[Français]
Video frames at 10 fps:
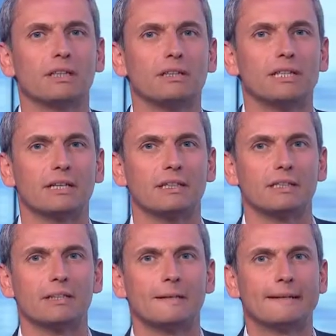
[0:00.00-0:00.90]
Hein. Il y a
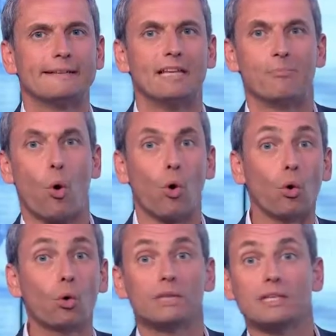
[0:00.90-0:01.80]
des, des
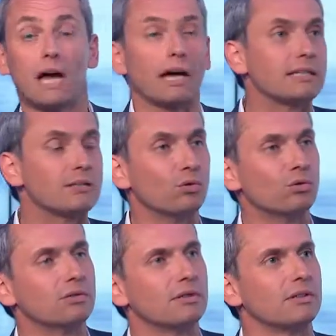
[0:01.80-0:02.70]
prolos, des
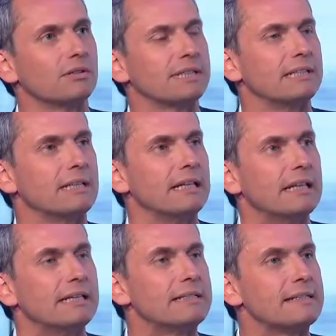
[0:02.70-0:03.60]
aristos.
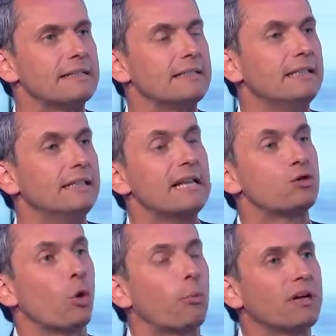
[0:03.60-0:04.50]
il est
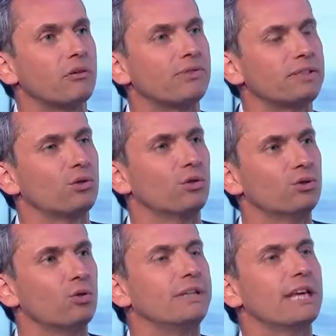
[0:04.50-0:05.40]
surpris en fait de,
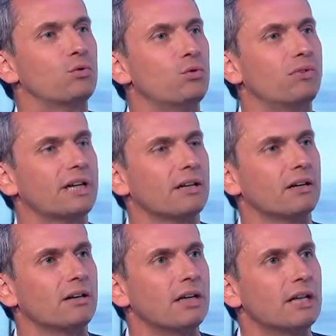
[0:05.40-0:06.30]

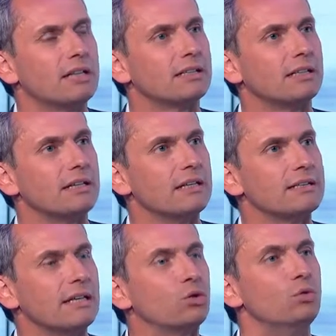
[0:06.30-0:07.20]
découvrir
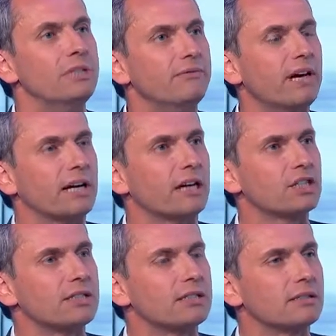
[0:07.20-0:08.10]
cet univers
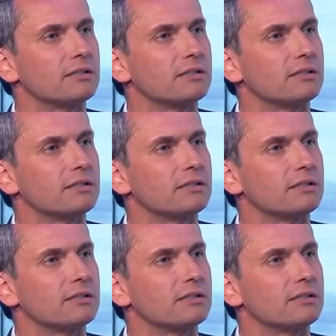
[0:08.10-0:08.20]
anarchiste.